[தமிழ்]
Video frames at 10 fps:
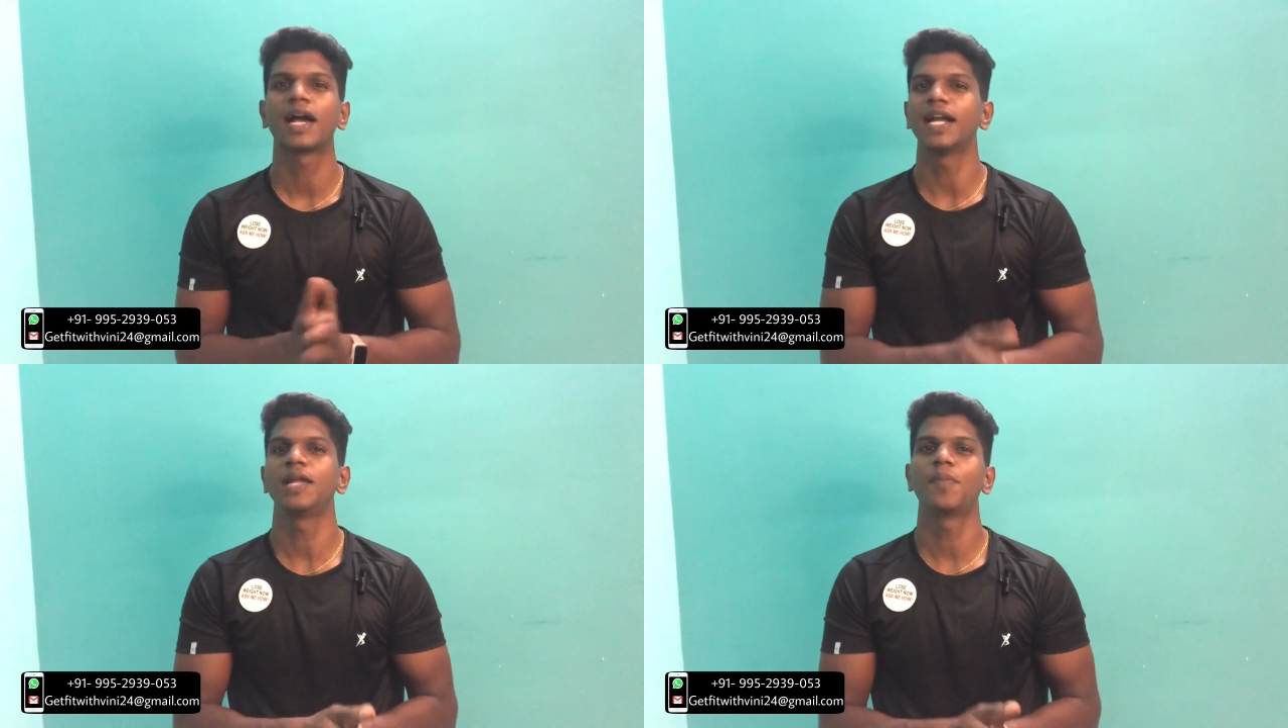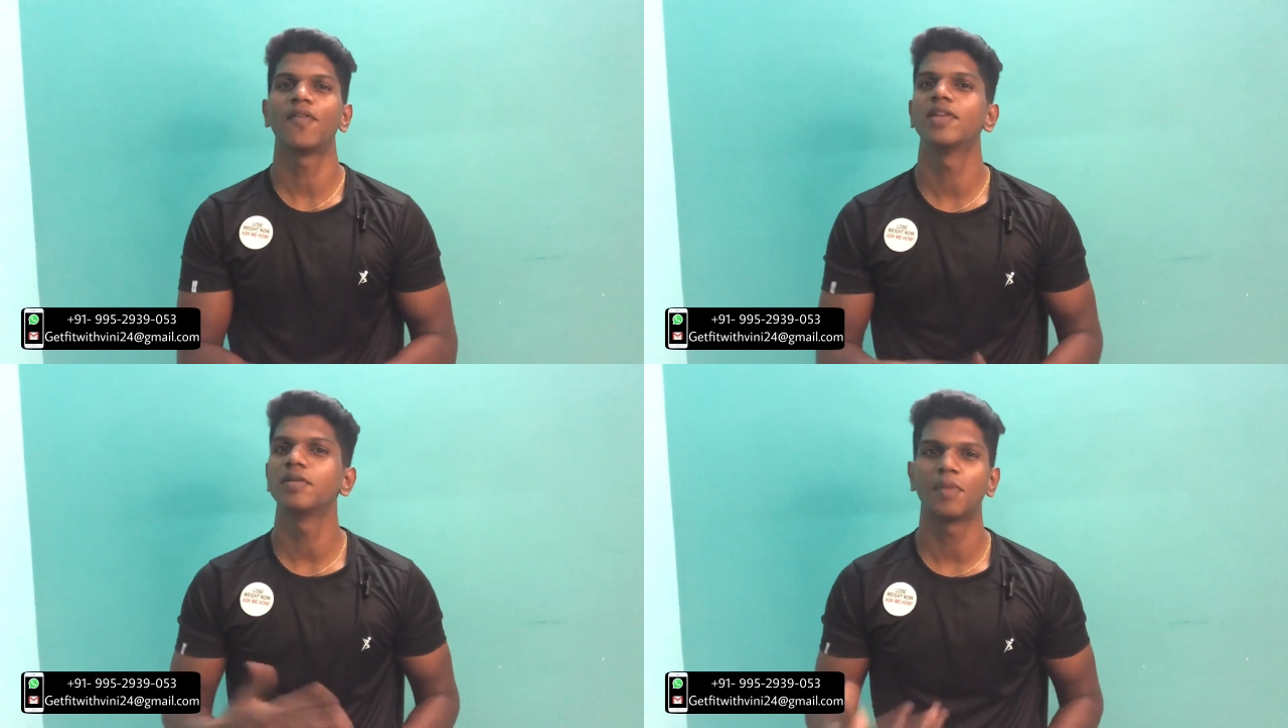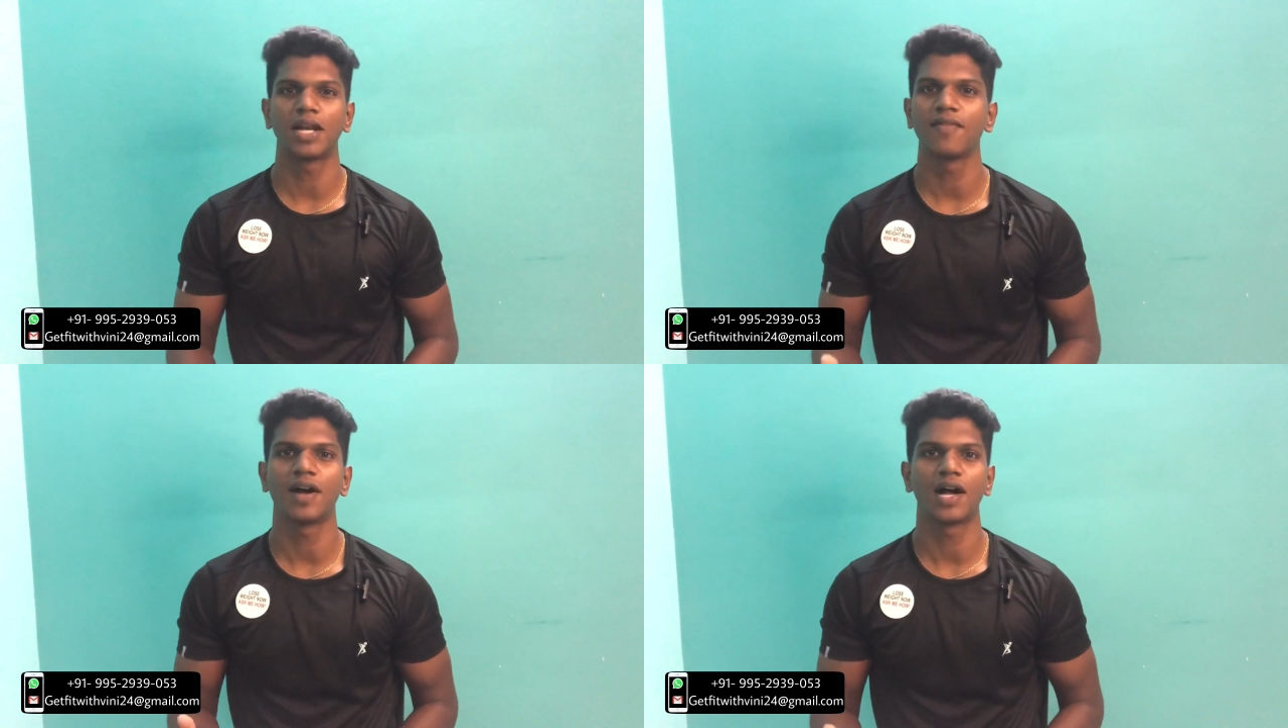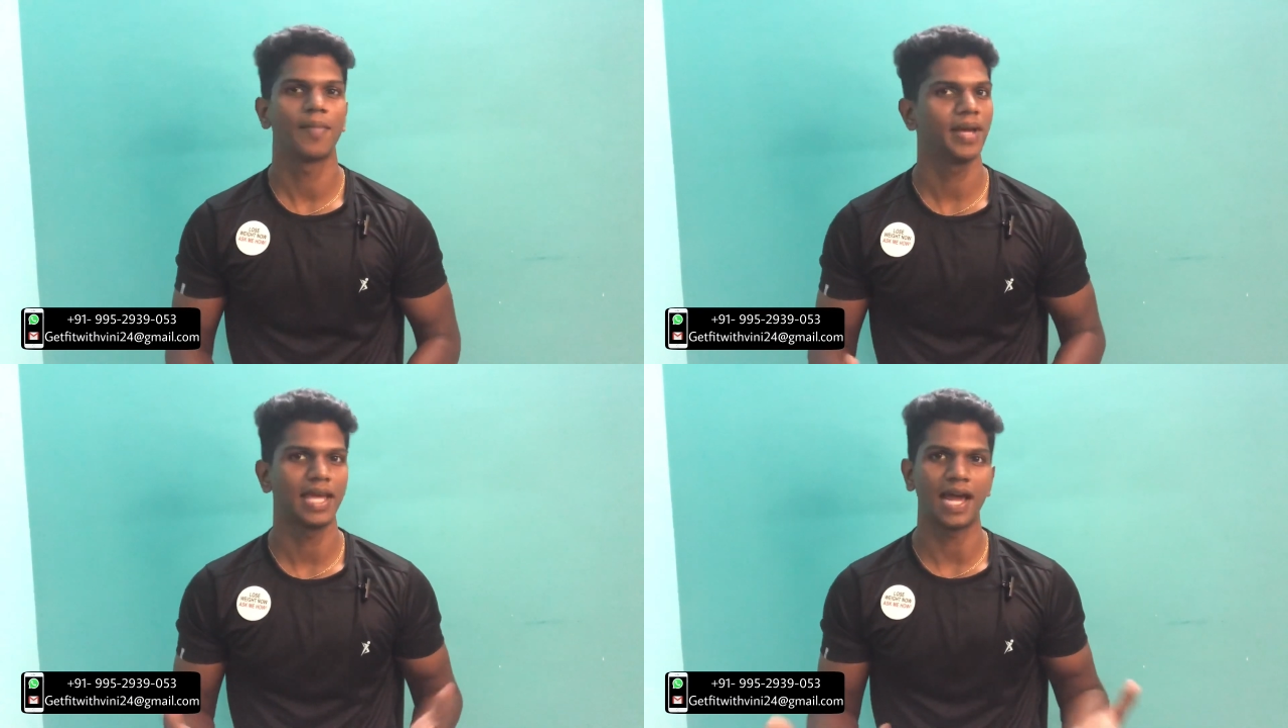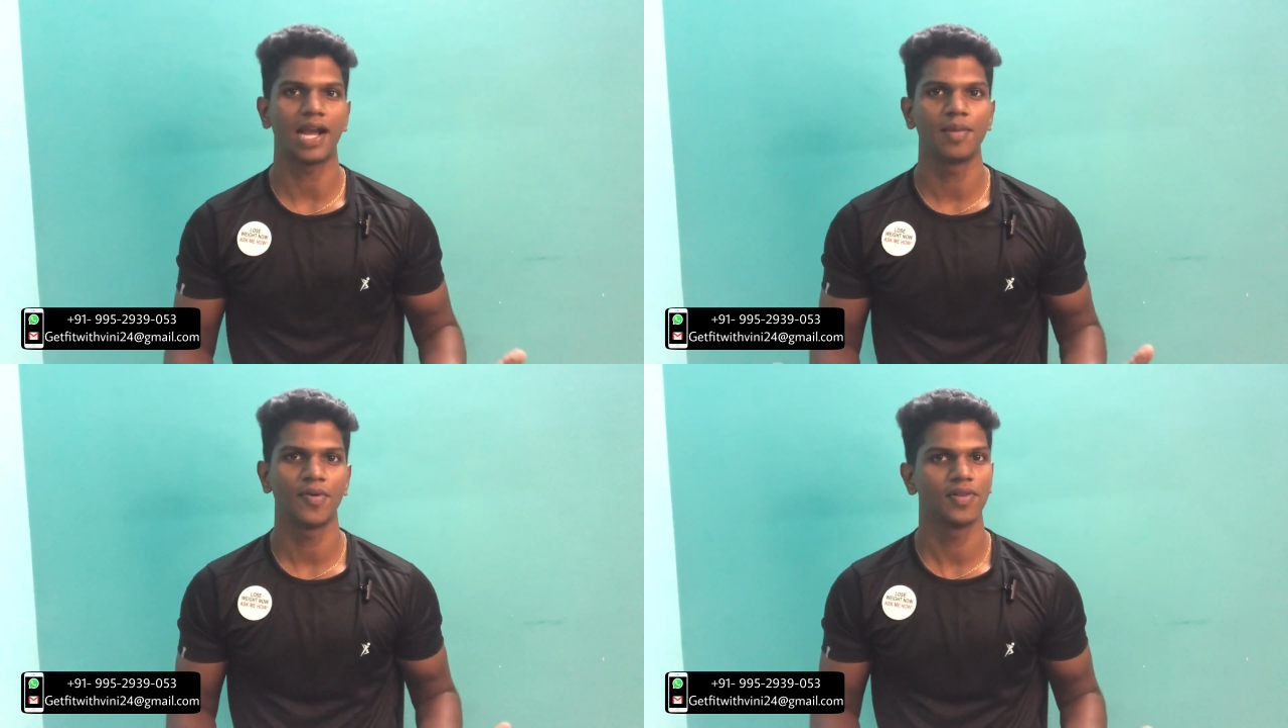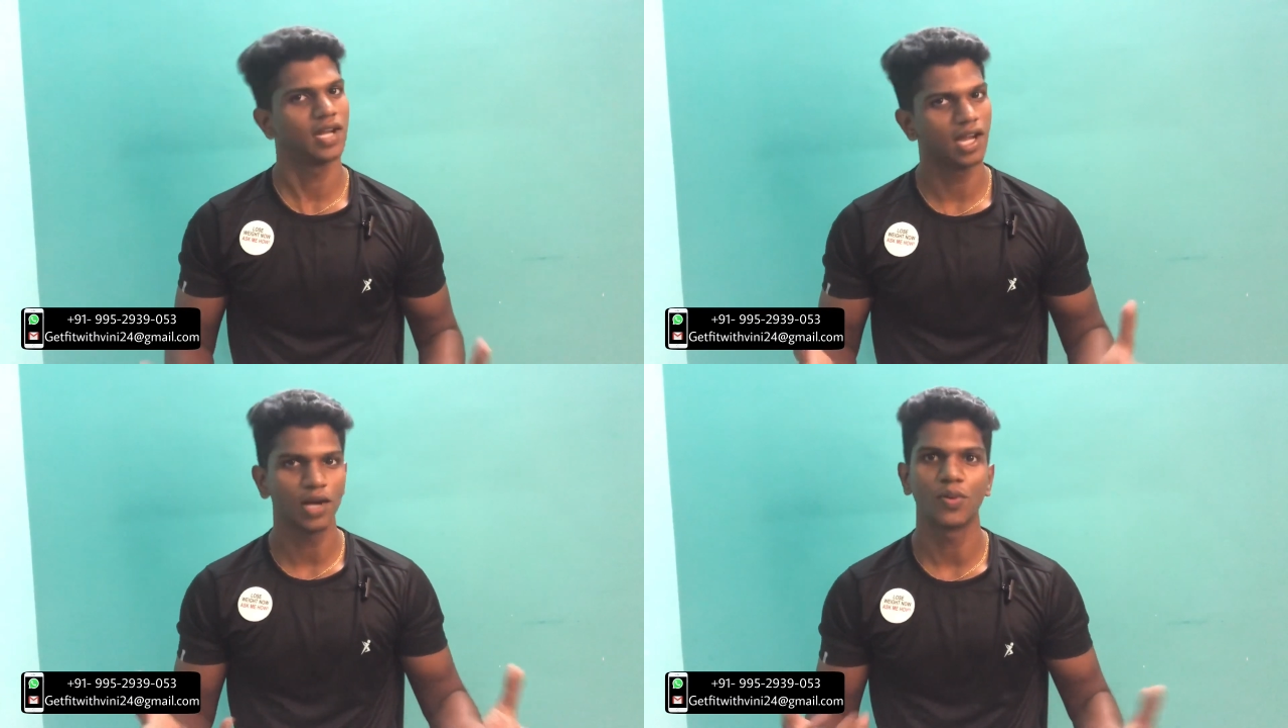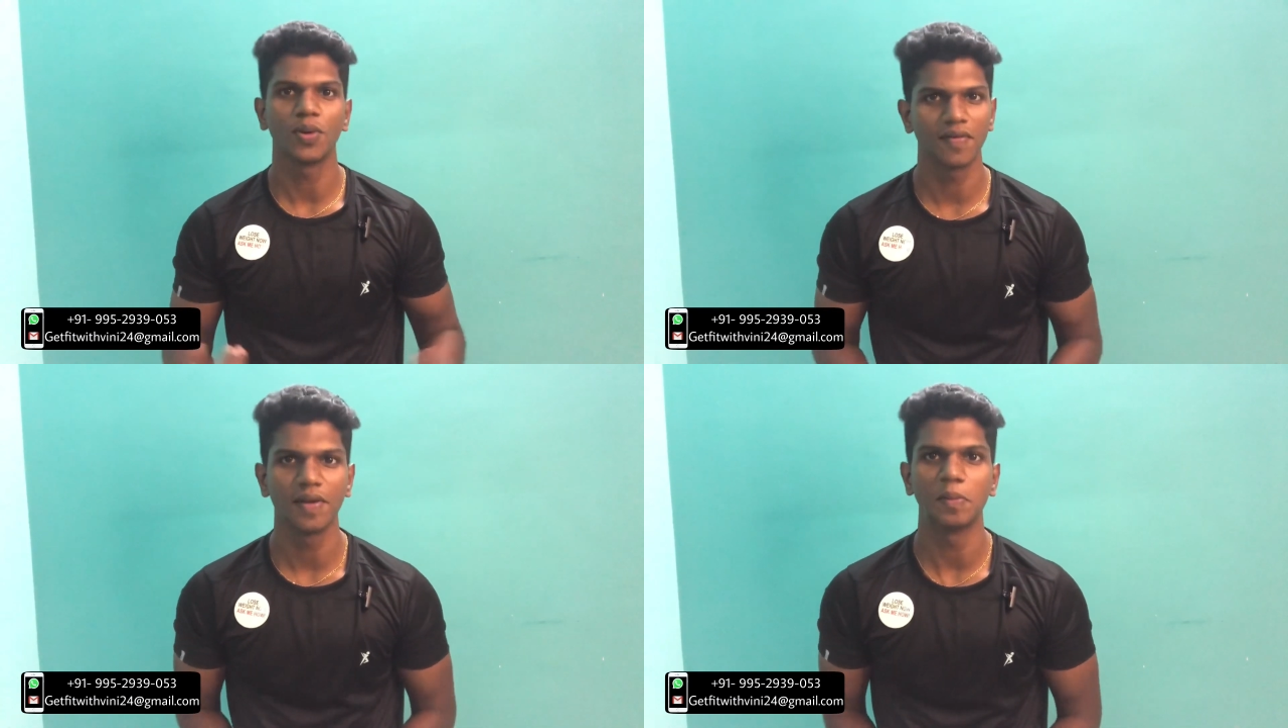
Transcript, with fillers: கண்டிப்பா வந்து மணி வாங்காம யாராலையுமே வந்து என்னன்னா கொடுக்கவே